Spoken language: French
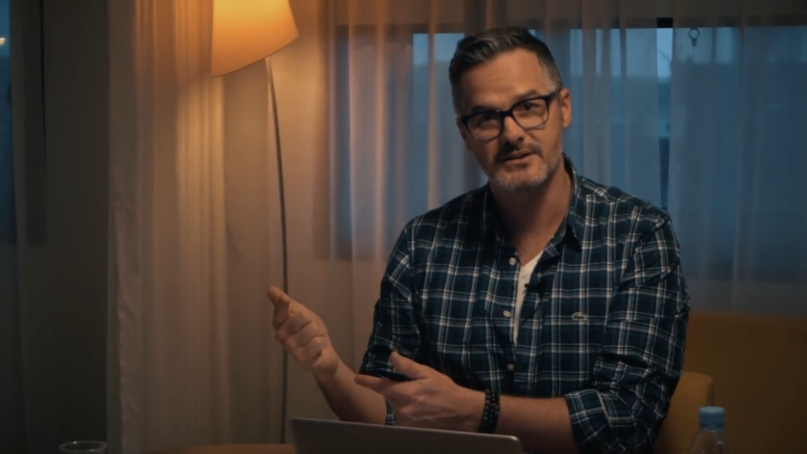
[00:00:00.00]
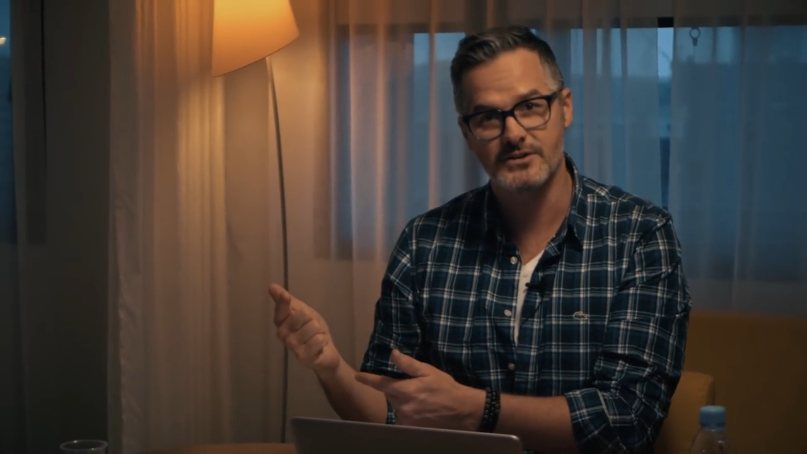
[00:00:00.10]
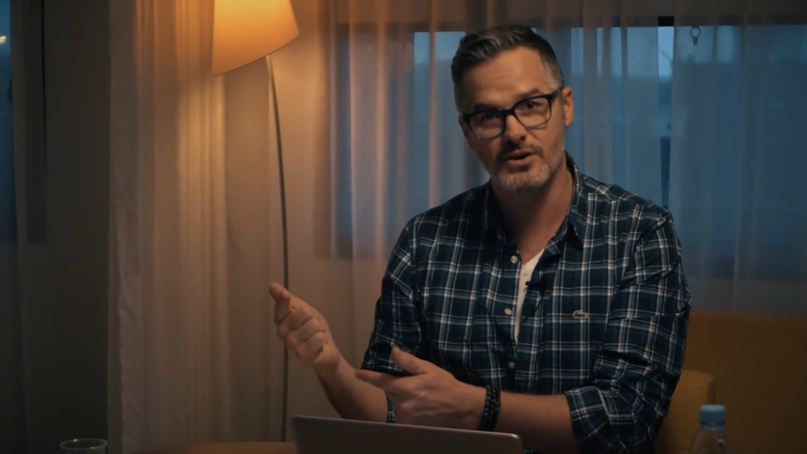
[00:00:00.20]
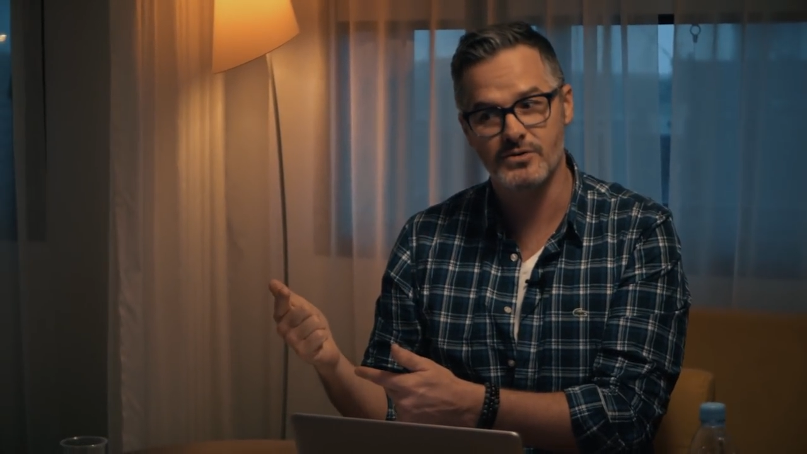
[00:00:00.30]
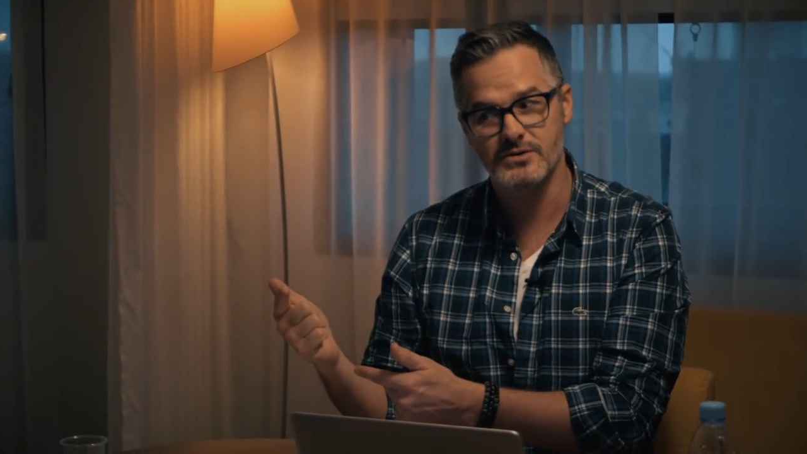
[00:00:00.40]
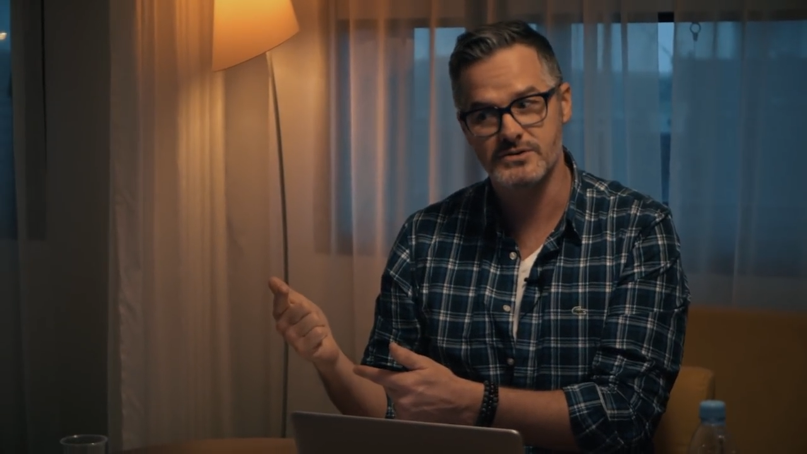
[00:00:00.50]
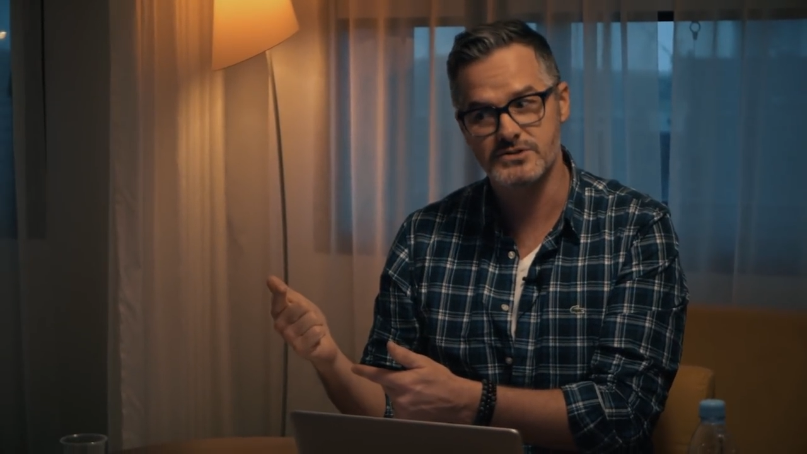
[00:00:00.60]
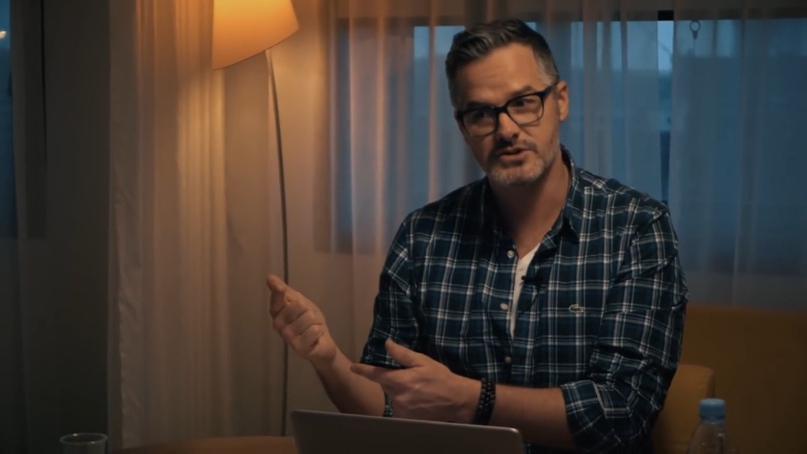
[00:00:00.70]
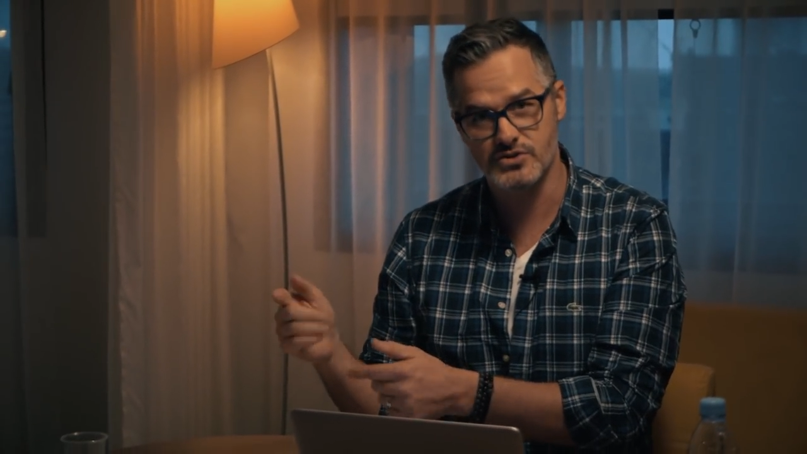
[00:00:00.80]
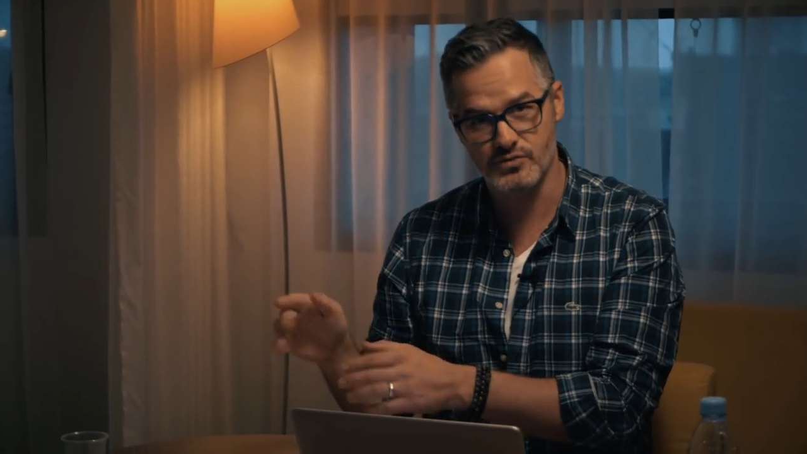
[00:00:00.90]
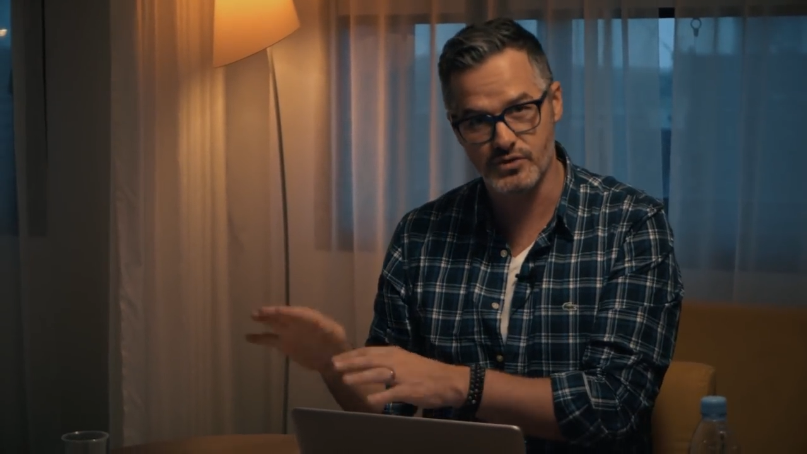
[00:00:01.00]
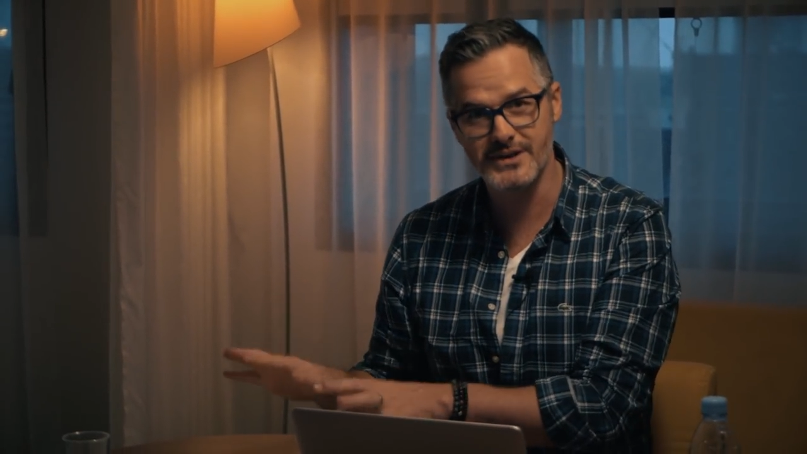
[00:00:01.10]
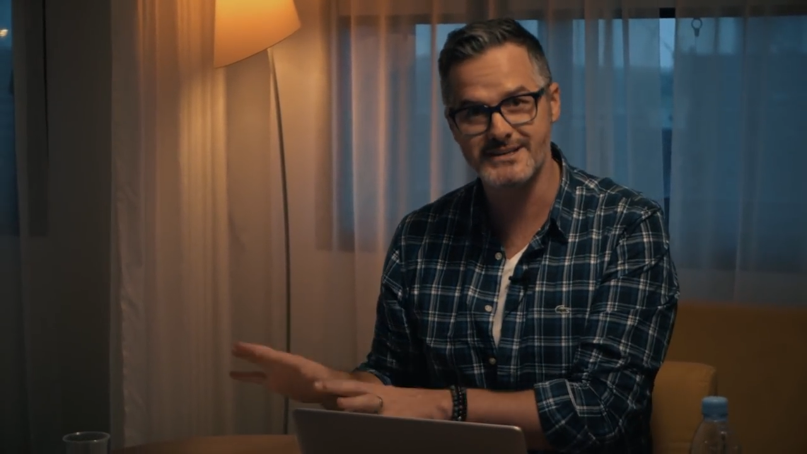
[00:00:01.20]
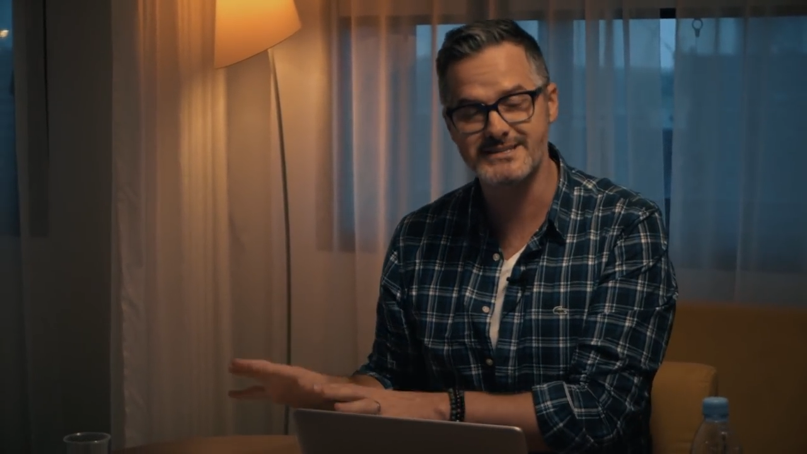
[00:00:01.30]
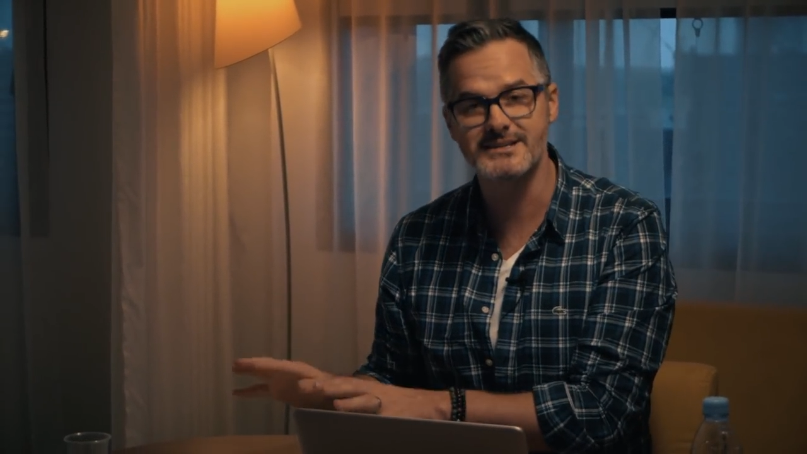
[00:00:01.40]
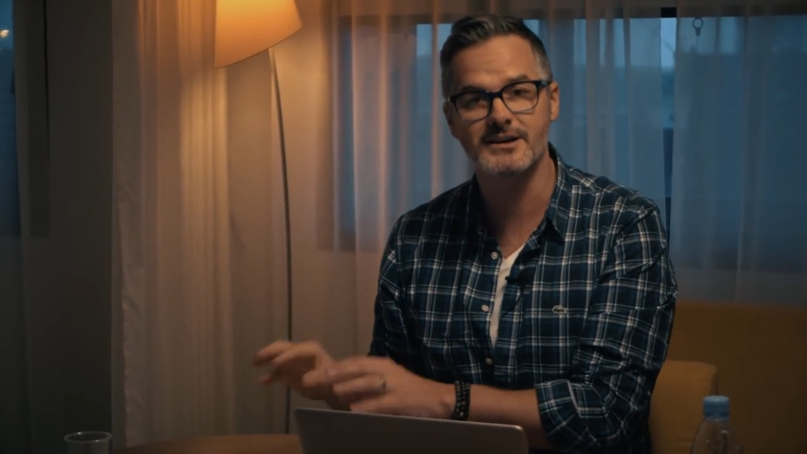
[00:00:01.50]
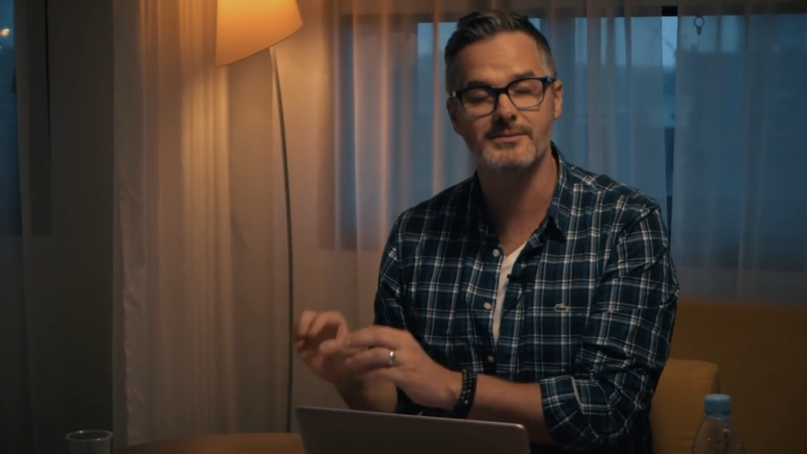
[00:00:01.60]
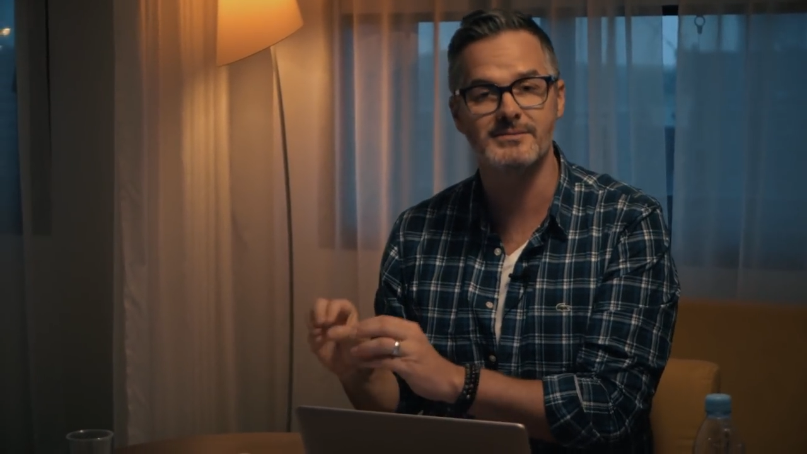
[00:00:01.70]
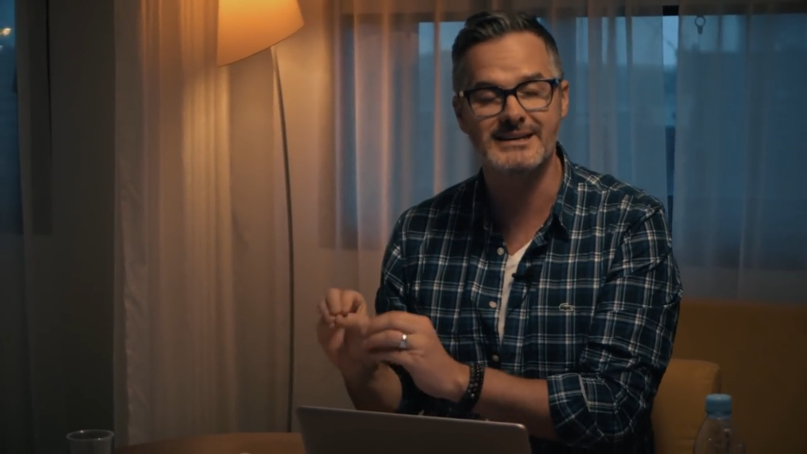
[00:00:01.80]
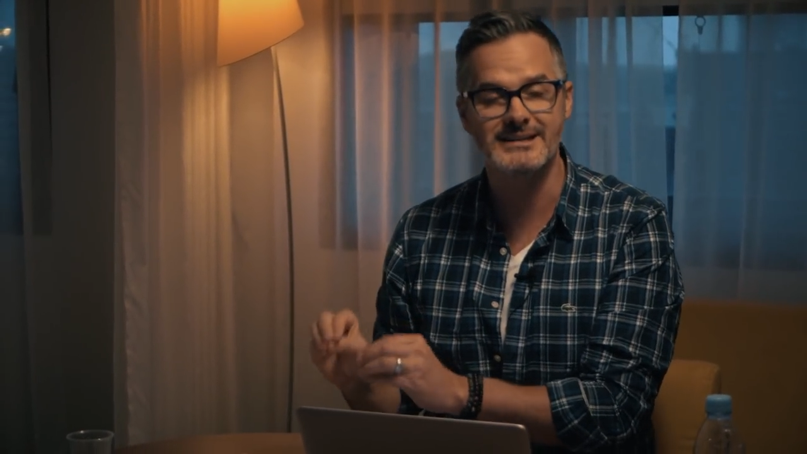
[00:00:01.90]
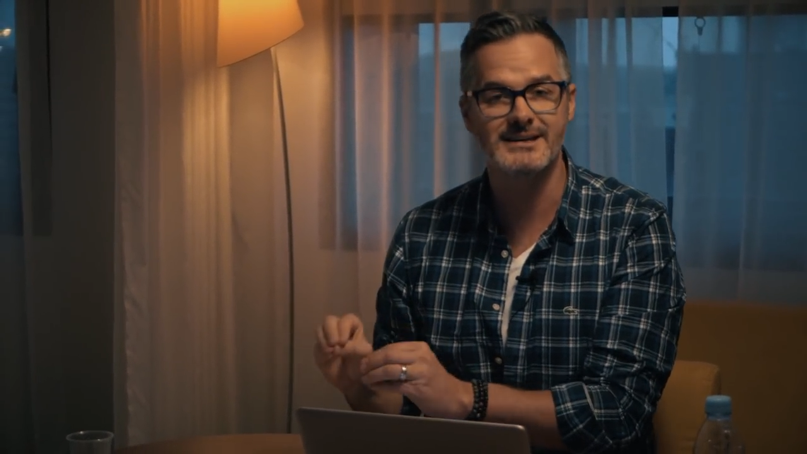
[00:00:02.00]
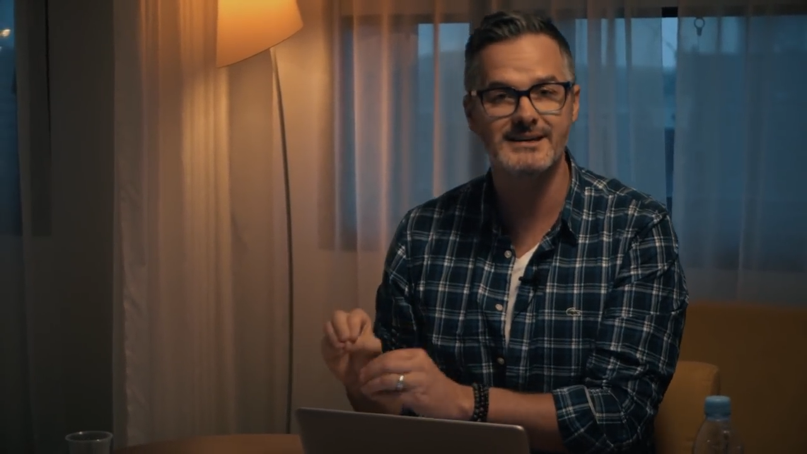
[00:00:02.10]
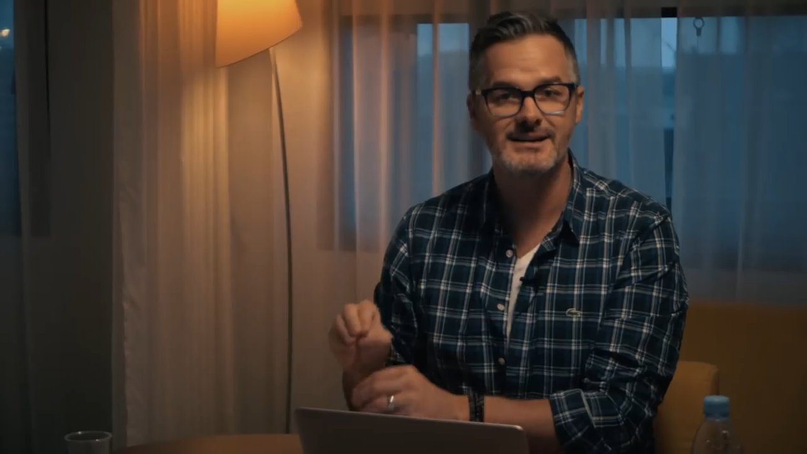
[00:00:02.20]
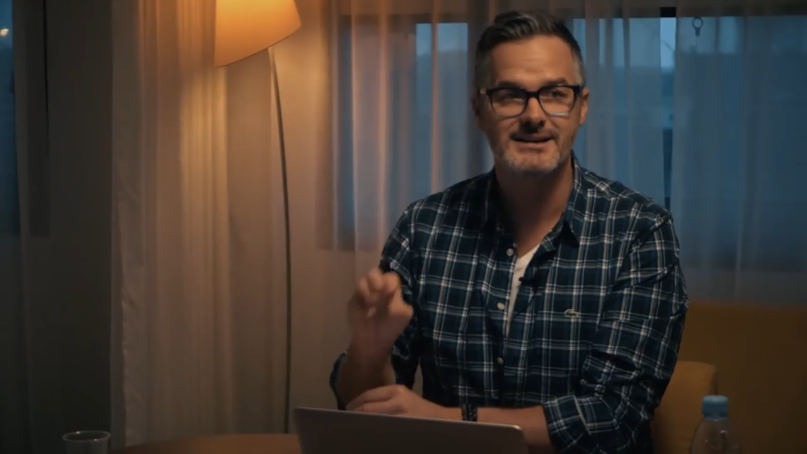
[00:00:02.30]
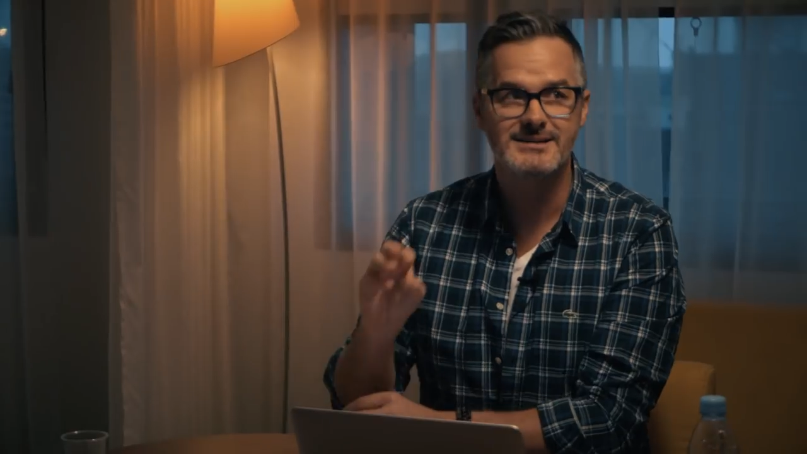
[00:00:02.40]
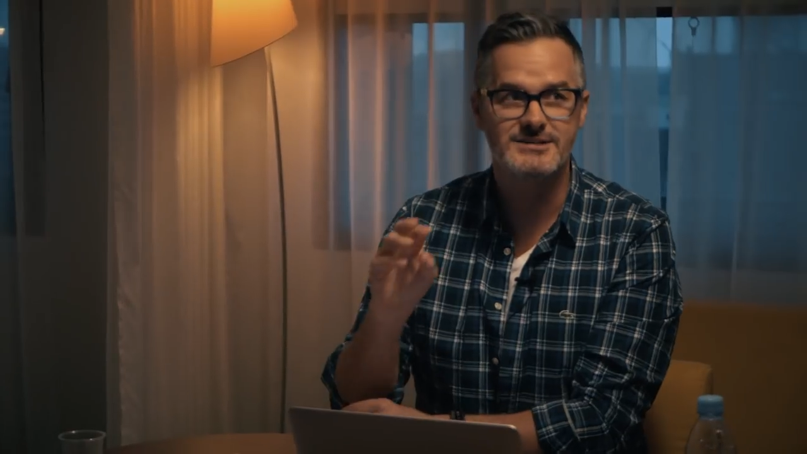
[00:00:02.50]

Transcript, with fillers: Donc, ce que je vous donne ici comme idée,